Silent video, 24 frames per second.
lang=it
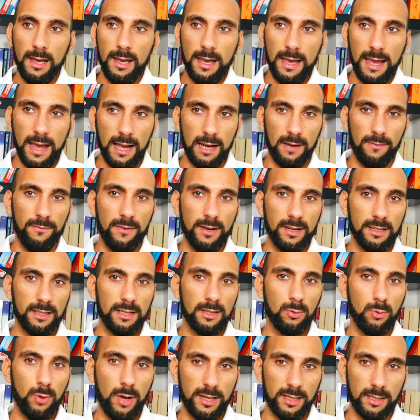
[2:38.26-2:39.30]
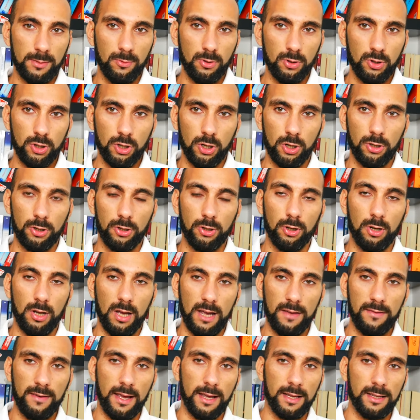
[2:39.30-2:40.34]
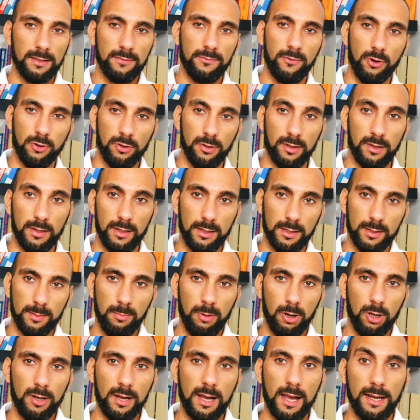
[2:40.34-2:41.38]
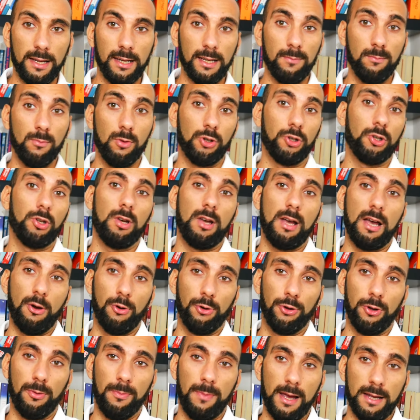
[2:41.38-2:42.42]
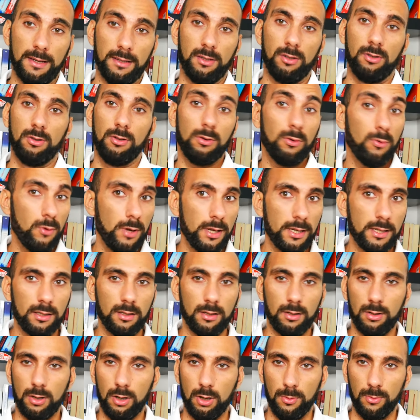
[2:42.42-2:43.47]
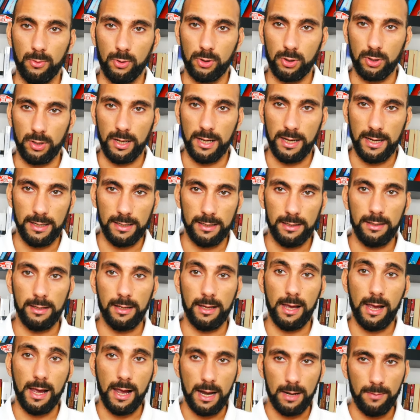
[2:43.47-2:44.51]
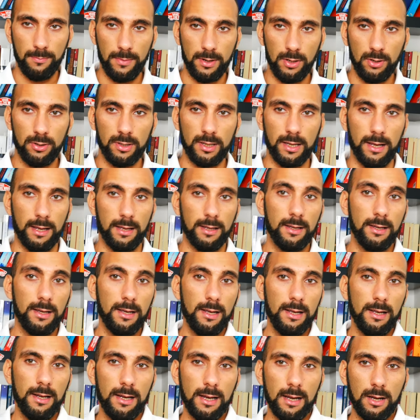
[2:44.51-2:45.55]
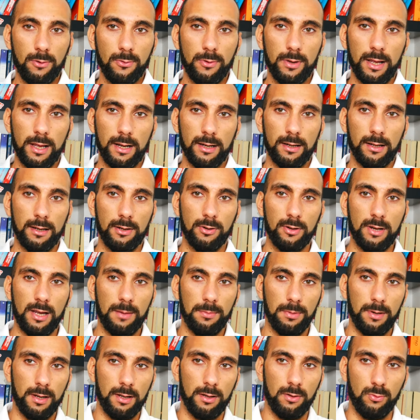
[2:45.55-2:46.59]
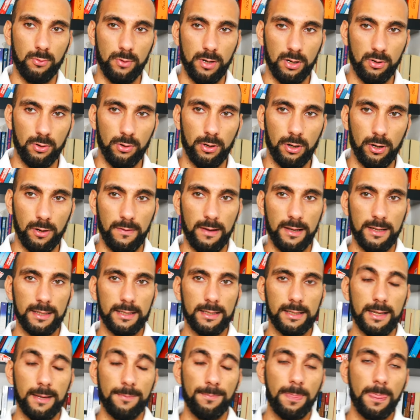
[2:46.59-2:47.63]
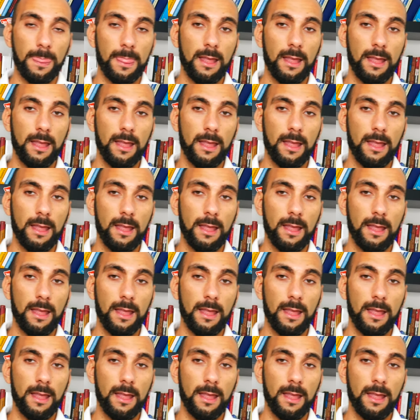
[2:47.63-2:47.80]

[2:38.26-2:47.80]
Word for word: e al 22 giorno avrai i fondi sbloccati in modo automatico. Questo te lo posso garantire, almeno che l'acquirente non apra una controversia